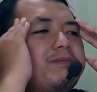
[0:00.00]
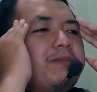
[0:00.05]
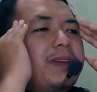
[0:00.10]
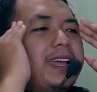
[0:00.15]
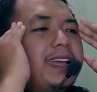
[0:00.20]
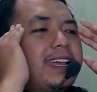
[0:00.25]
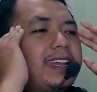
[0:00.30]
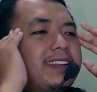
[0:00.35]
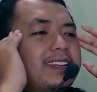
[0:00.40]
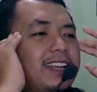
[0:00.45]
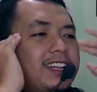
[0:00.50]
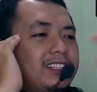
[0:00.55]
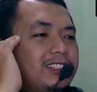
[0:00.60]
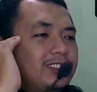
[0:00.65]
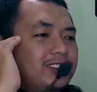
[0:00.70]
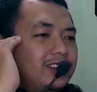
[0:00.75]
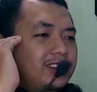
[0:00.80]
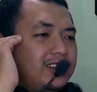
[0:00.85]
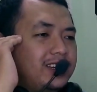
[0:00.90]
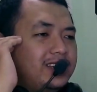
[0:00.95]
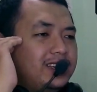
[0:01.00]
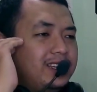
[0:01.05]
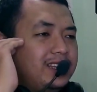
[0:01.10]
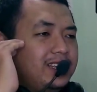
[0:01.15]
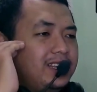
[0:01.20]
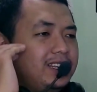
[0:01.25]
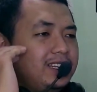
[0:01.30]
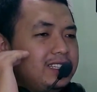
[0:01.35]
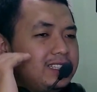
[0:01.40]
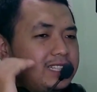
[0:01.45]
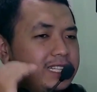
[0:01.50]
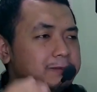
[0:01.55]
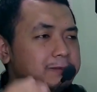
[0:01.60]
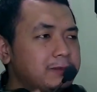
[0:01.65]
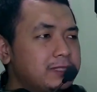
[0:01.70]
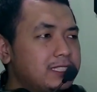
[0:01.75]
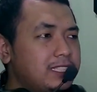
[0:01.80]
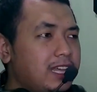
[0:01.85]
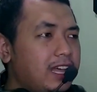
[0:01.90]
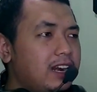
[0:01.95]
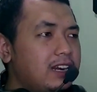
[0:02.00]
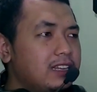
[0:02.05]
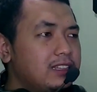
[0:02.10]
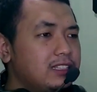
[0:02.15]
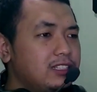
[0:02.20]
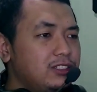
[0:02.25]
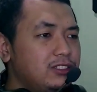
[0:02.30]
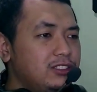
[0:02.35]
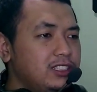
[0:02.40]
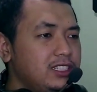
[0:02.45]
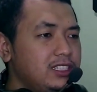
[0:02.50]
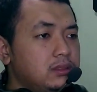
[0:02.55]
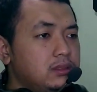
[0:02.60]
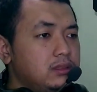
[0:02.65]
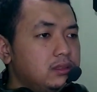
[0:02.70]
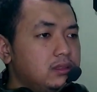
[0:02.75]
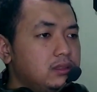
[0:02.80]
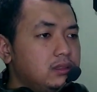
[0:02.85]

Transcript: pengen ngancurin ini tim Skull, cuy.